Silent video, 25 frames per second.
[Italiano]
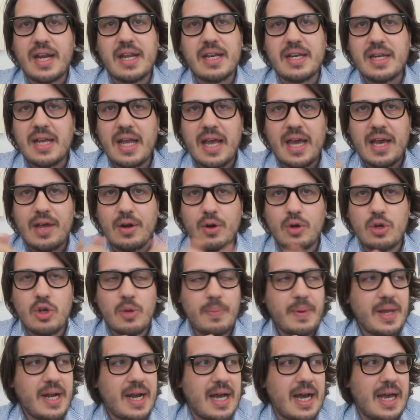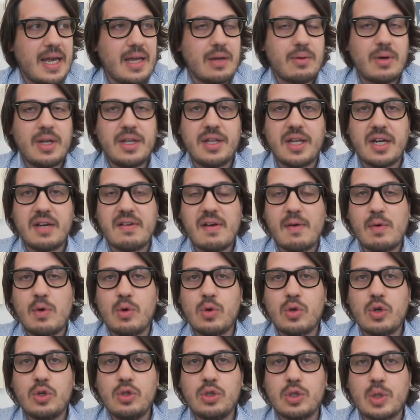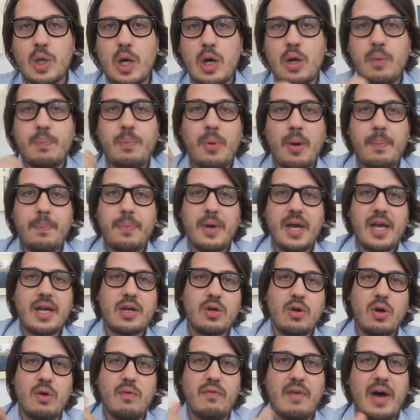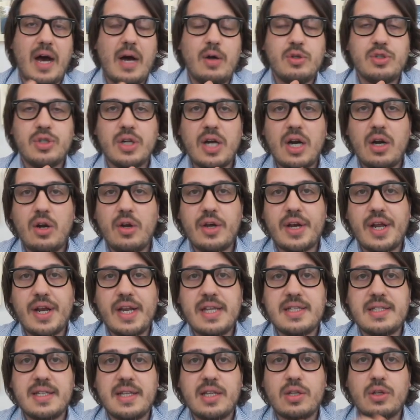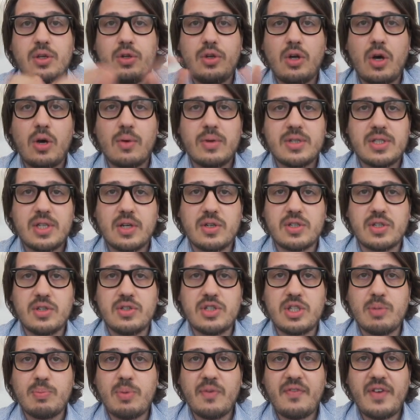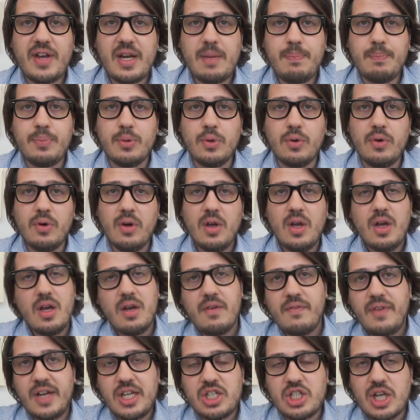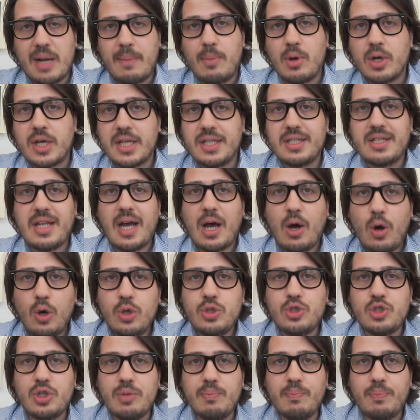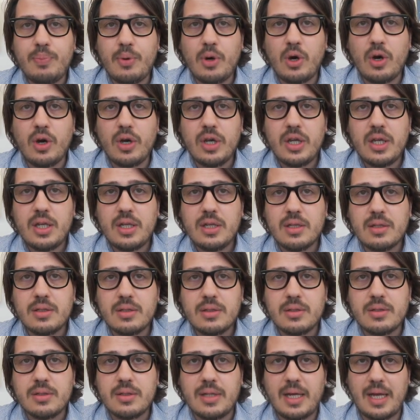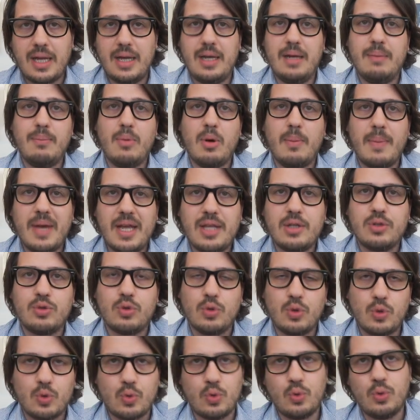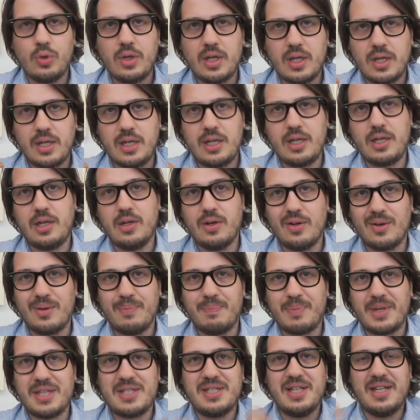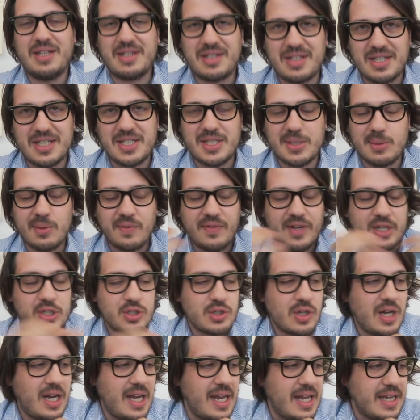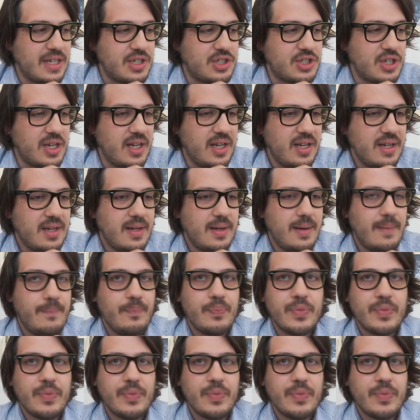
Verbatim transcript: in nero gli operai, quando arrivava un controllo, pop, ecco il voucher. Allora Renzi ha detto no, questa cosa non si può fare più, facciamo che da oggi in poi, dal momento in cui io, presidentissimo, faccio la legge,